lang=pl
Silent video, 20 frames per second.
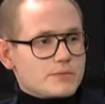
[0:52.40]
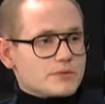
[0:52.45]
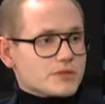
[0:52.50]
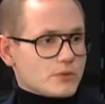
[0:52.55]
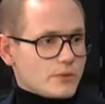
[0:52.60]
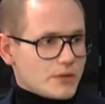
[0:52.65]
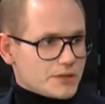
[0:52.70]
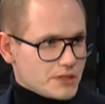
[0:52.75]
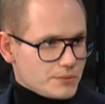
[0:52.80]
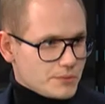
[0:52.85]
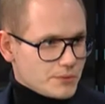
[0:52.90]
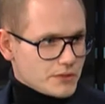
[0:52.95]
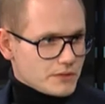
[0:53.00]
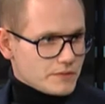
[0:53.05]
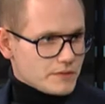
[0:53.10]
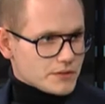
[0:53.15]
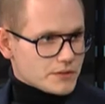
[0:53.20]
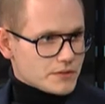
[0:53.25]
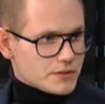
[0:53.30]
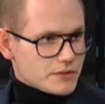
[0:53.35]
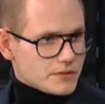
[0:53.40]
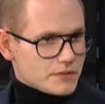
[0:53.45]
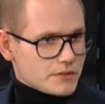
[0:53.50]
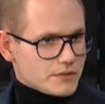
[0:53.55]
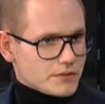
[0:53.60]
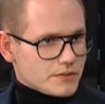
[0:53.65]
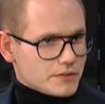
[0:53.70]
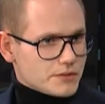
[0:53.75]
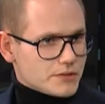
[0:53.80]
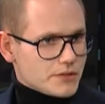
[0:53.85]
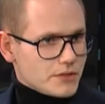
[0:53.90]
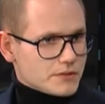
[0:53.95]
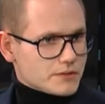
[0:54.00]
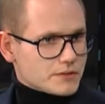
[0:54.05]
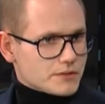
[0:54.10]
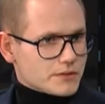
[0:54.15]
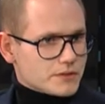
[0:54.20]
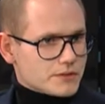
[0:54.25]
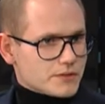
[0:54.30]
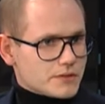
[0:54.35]
tym składzie, ponieważ mhm.
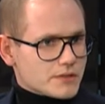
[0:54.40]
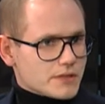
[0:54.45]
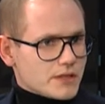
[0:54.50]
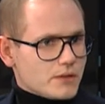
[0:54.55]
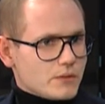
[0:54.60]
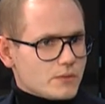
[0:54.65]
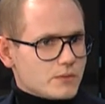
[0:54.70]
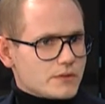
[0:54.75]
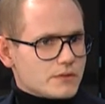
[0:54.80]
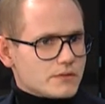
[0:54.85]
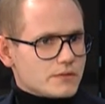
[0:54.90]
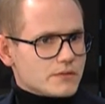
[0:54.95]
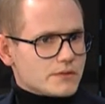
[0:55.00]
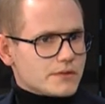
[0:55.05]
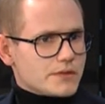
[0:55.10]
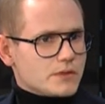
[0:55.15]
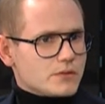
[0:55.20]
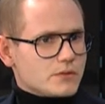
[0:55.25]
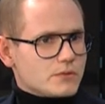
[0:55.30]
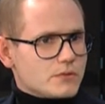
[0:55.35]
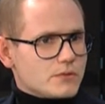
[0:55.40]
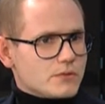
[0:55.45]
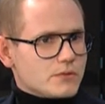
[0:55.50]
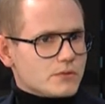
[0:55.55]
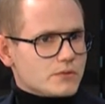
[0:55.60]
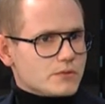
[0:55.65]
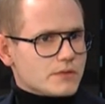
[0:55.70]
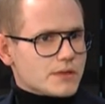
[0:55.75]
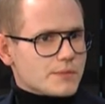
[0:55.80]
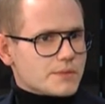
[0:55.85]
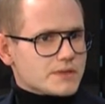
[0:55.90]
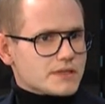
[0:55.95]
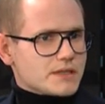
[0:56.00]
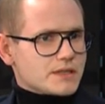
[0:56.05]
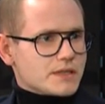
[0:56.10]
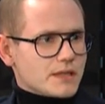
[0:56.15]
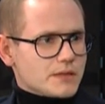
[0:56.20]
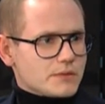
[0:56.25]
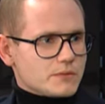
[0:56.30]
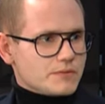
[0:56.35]
Śląsk zyskał kilku
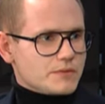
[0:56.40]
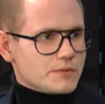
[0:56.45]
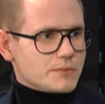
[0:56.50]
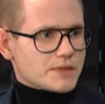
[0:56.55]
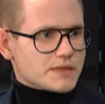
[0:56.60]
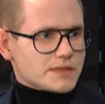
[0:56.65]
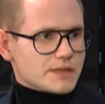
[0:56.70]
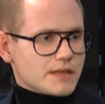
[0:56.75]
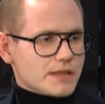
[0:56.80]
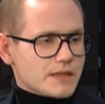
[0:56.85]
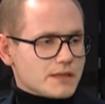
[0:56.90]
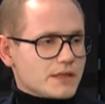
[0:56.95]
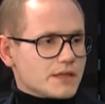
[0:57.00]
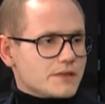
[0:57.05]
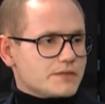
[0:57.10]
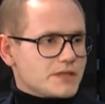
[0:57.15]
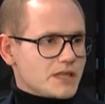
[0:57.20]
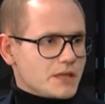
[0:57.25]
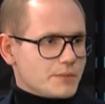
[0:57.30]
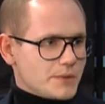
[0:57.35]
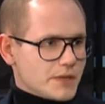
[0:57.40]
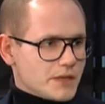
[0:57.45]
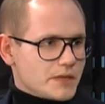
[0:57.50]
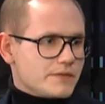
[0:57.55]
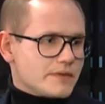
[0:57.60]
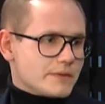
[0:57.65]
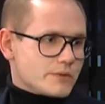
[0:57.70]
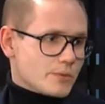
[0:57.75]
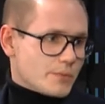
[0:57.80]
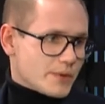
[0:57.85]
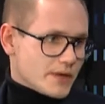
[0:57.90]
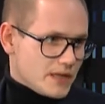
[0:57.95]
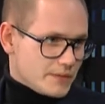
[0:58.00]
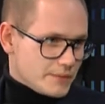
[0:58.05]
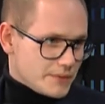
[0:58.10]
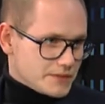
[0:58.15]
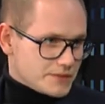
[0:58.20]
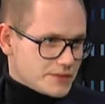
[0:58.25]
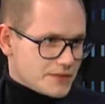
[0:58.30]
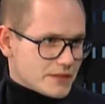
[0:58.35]
reprezentantów i reprezentantek w Sejmie i w
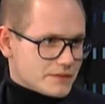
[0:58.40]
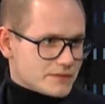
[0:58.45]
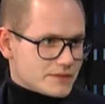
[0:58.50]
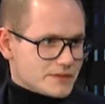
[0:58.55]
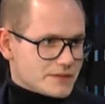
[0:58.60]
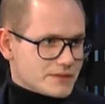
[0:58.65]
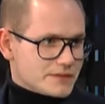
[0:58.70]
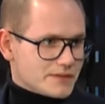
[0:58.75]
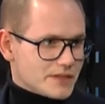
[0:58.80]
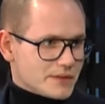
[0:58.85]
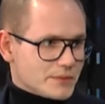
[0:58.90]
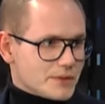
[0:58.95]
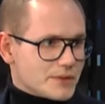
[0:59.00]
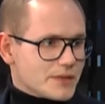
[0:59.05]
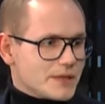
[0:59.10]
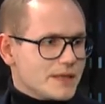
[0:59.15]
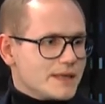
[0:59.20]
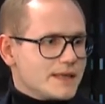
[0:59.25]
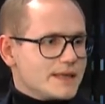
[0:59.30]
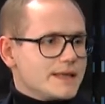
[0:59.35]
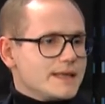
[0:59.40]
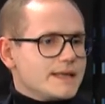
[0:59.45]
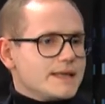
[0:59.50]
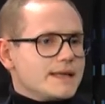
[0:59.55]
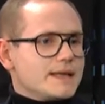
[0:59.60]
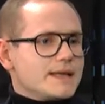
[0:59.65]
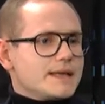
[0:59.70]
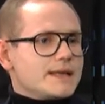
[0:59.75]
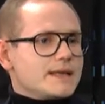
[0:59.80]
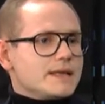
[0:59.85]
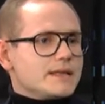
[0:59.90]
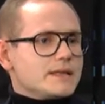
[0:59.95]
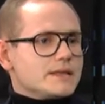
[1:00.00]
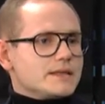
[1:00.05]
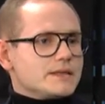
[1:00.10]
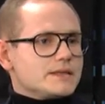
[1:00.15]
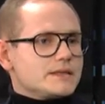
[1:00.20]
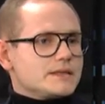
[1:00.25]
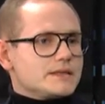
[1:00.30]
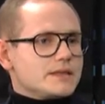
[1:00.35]
Europarlamencie, jak wszyscy wiemy.
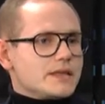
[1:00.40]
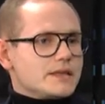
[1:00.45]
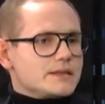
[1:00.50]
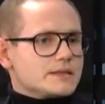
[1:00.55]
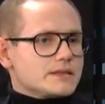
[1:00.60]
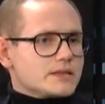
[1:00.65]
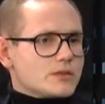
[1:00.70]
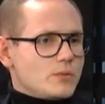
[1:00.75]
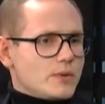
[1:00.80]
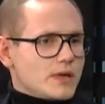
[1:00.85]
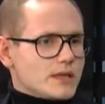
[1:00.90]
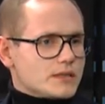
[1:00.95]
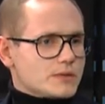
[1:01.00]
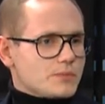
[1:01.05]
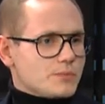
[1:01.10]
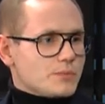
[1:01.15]
E, ten skład